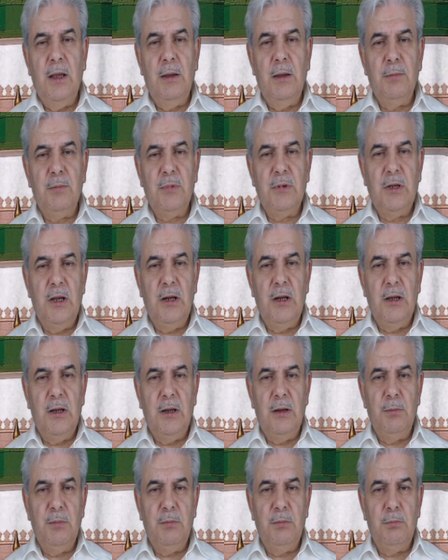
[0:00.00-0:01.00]
hem
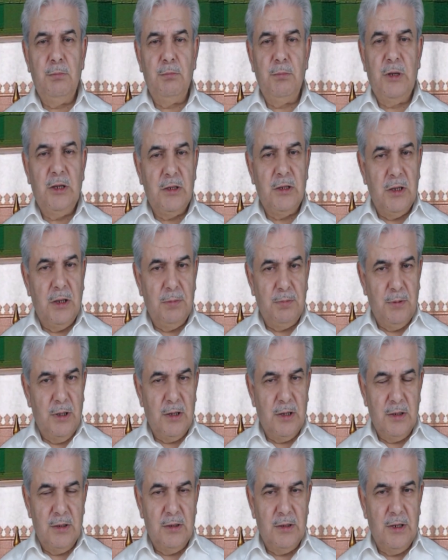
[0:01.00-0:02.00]
kelam
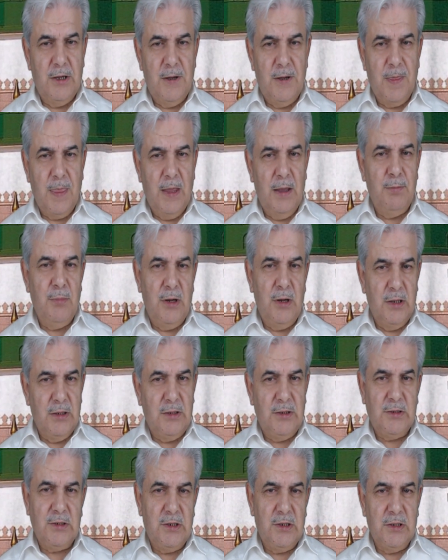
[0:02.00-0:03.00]
kitaplarında hem
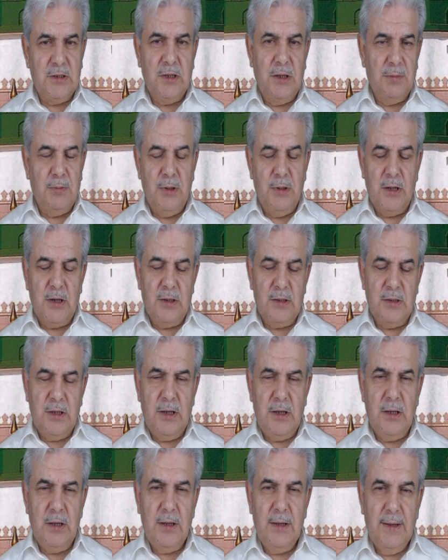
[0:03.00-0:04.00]
hadis
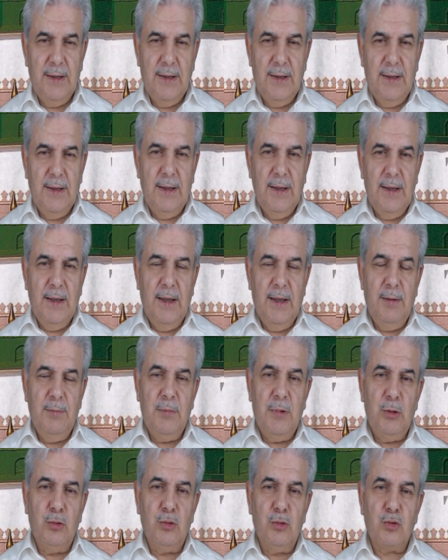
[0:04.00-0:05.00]
kitaplarında
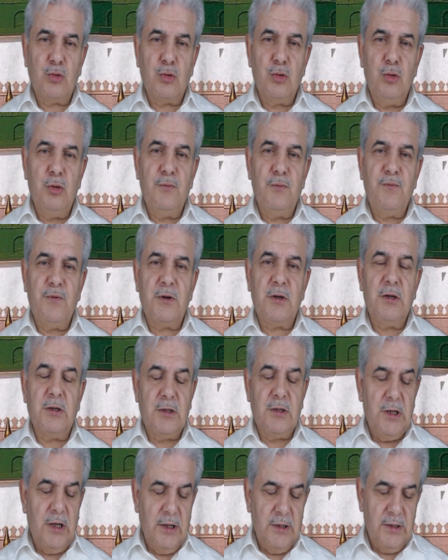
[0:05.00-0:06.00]
hem de usulü
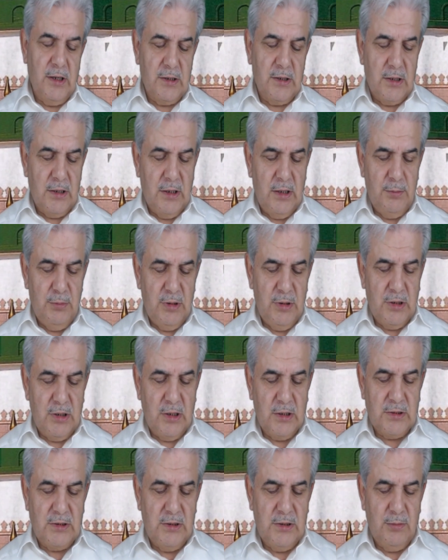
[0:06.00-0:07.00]
fıkıhta anlatılan bir
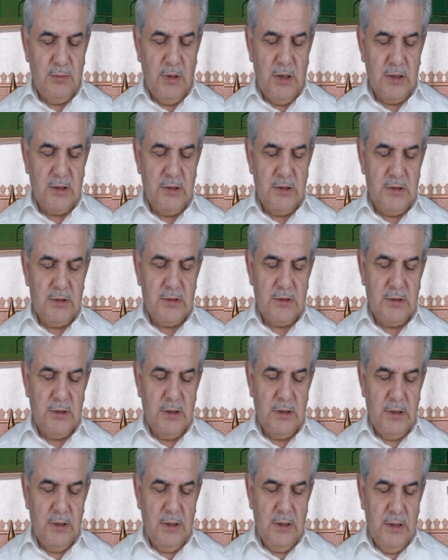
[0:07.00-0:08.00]
taksimattır.
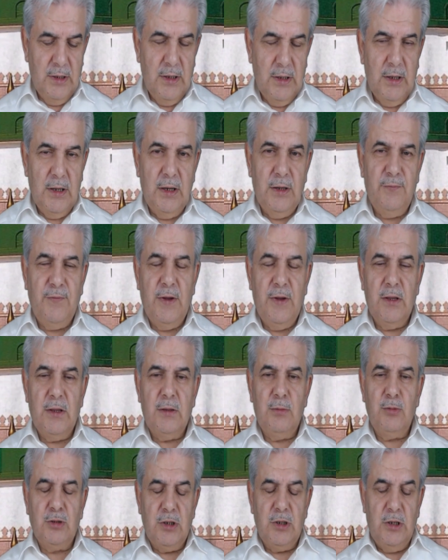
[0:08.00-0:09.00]

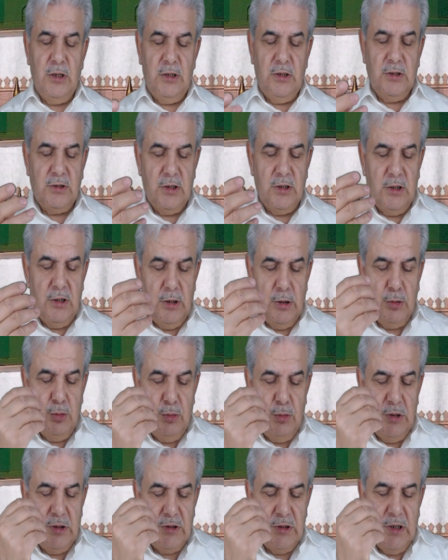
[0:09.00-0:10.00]
Efendimiz
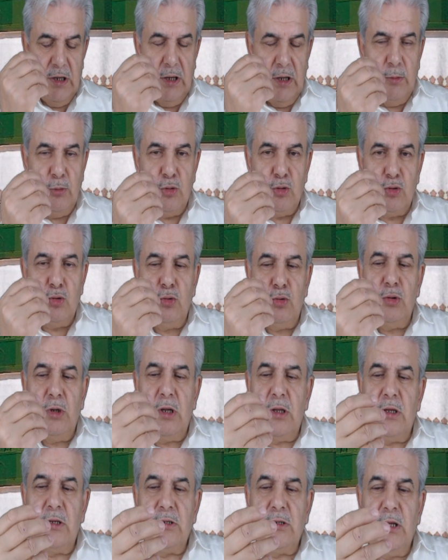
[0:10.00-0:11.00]
Aleyhisselatü Vesselam'ın
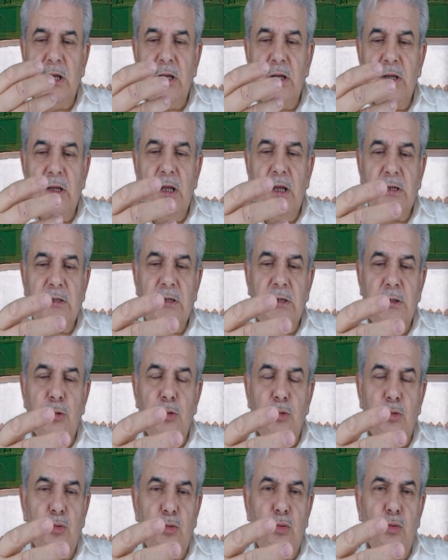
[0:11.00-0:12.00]
sünnet-i
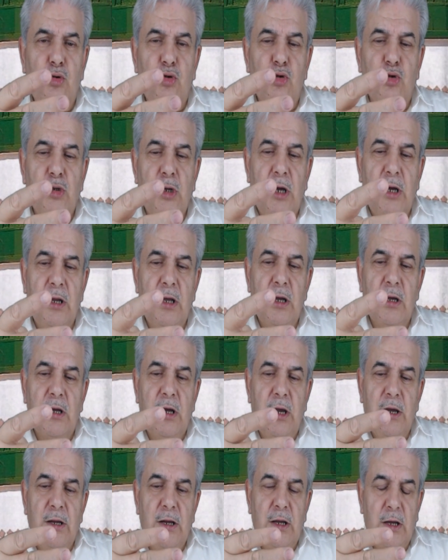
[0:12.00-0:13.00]
seniyyesinin üç tane
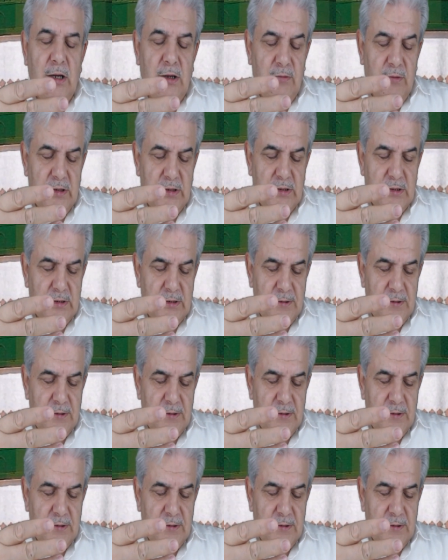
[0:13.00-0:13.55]
kaynağı var.